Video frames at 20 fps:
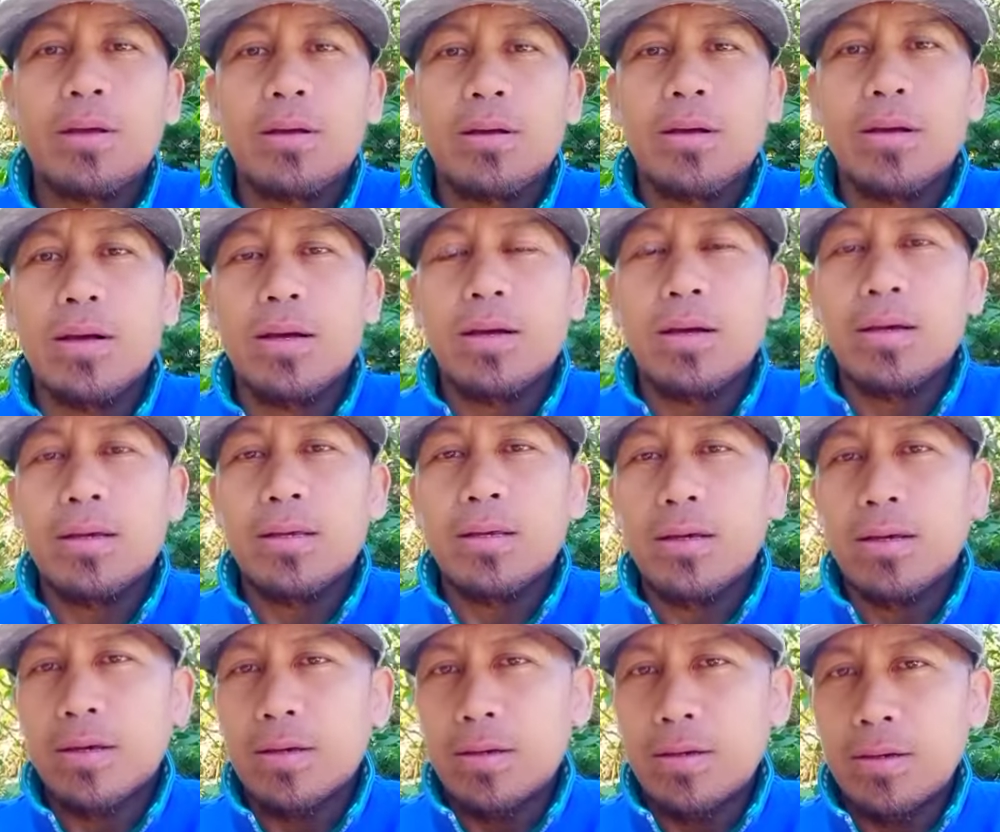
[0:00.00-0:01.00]
ay
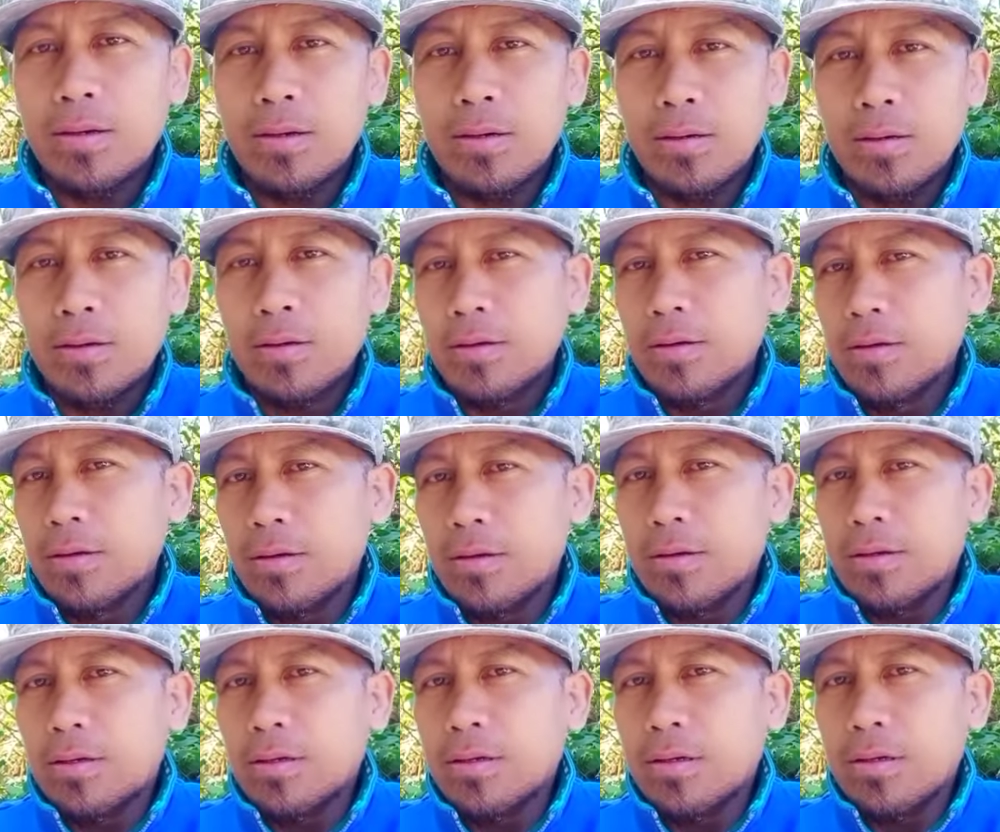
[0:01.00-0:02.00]
uh,
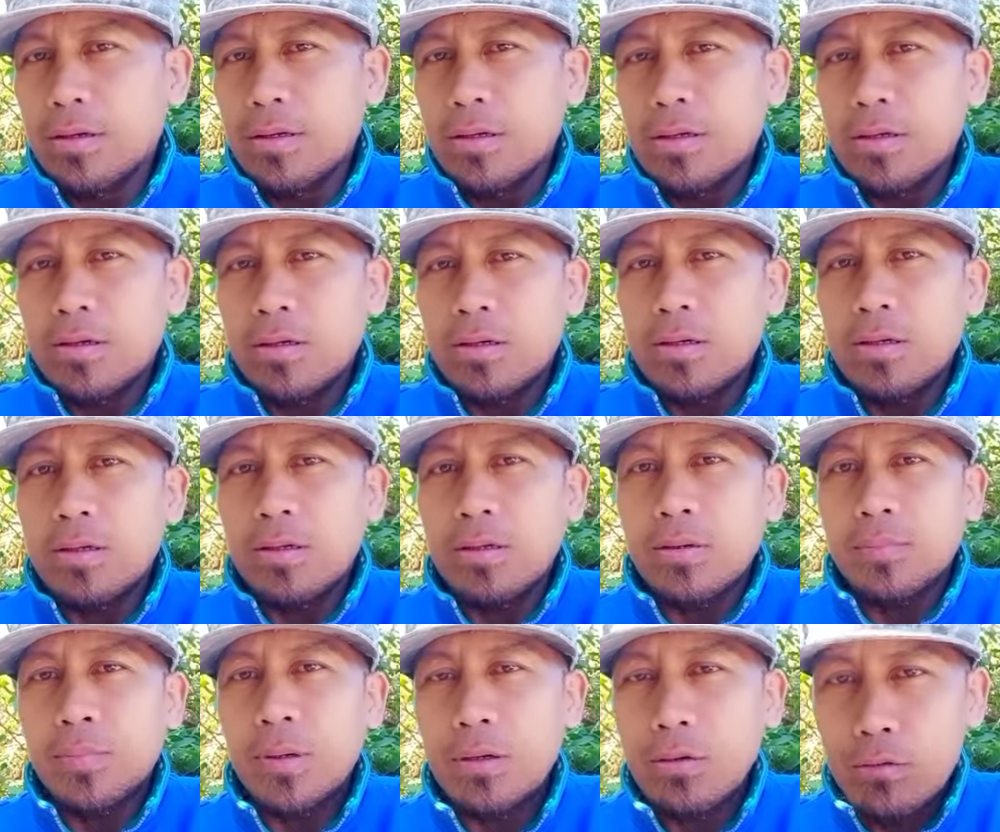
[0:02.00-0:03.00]
uh,
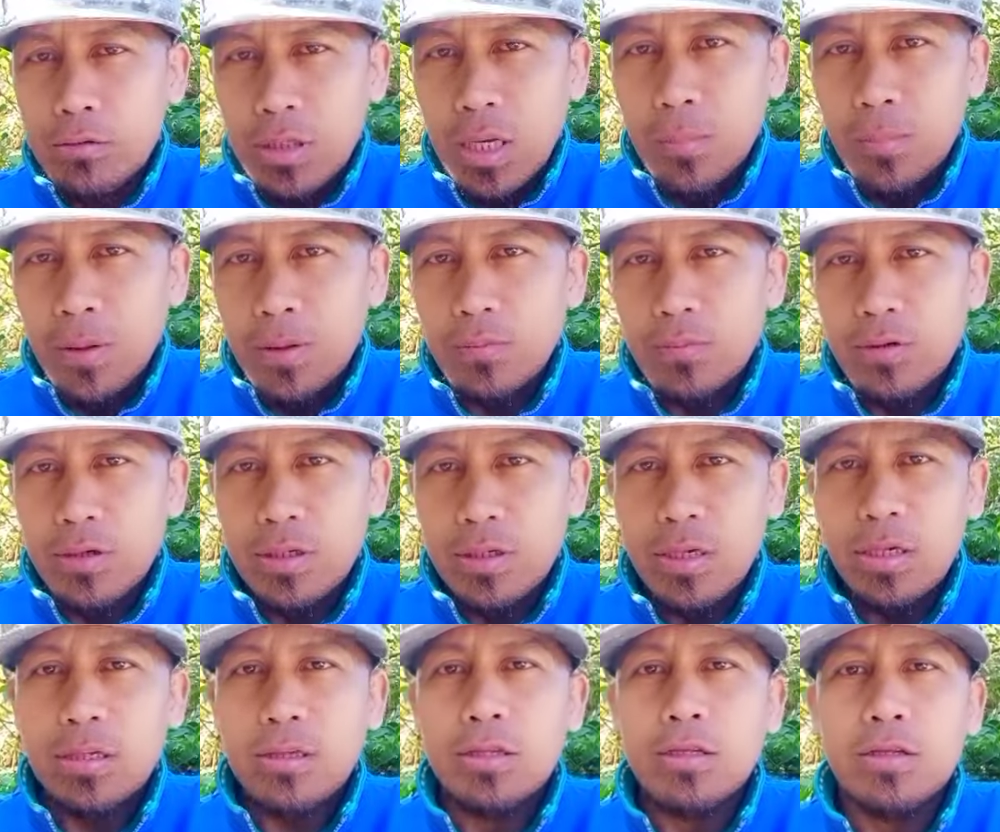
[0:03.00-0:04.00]
pag-usapan muna
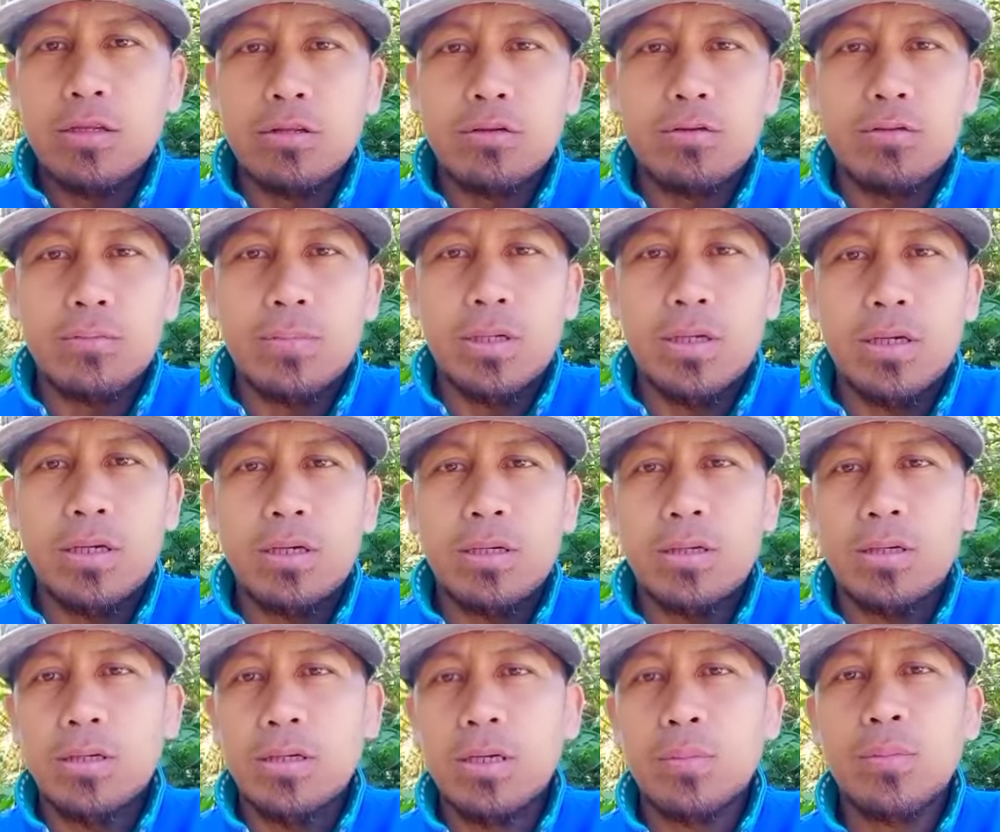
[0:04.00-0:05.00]
natin itong
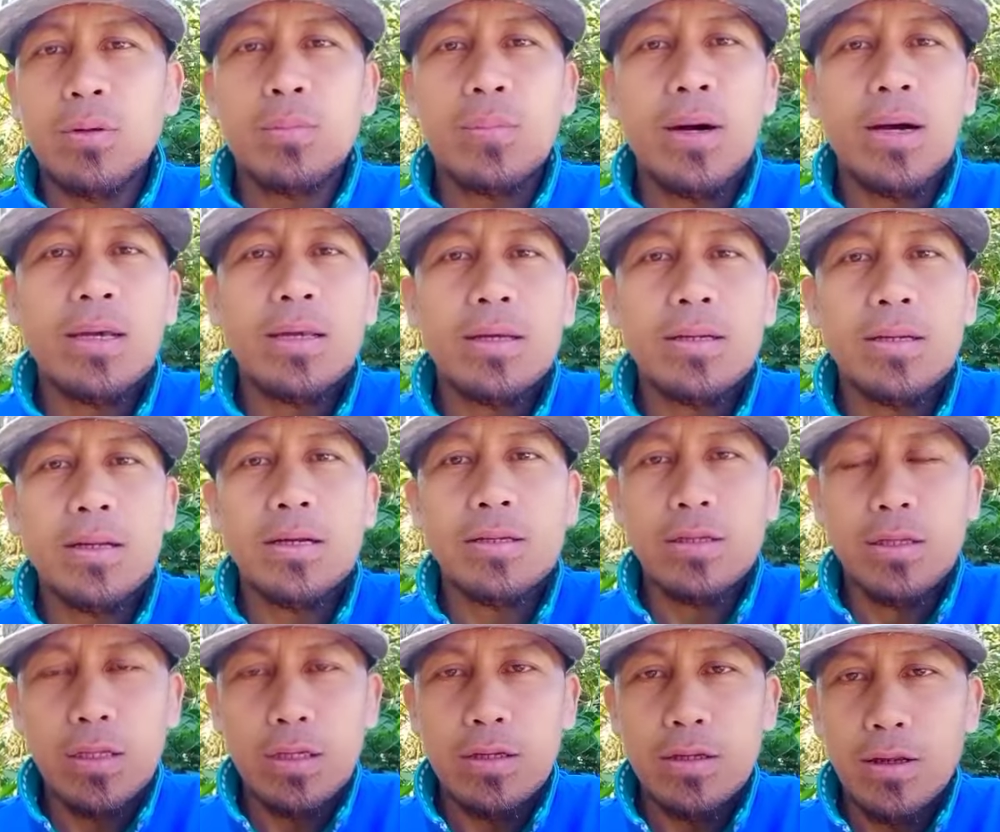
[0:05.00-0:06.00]
mga kababayan
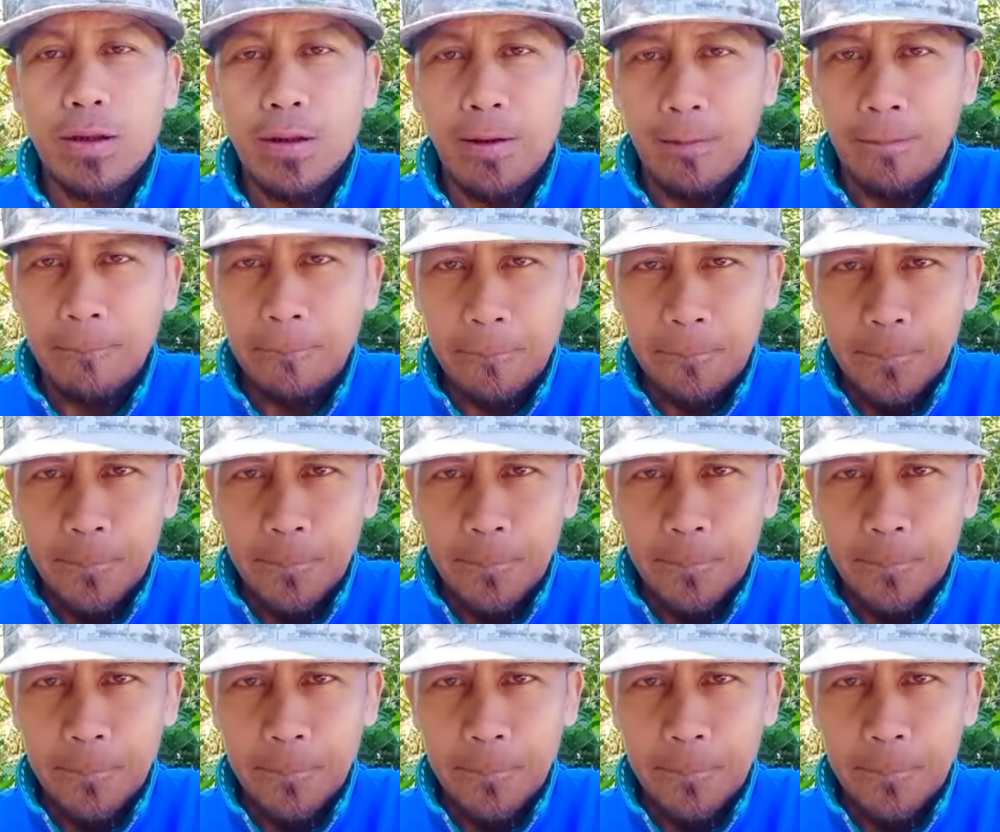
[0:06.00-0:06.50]
natin na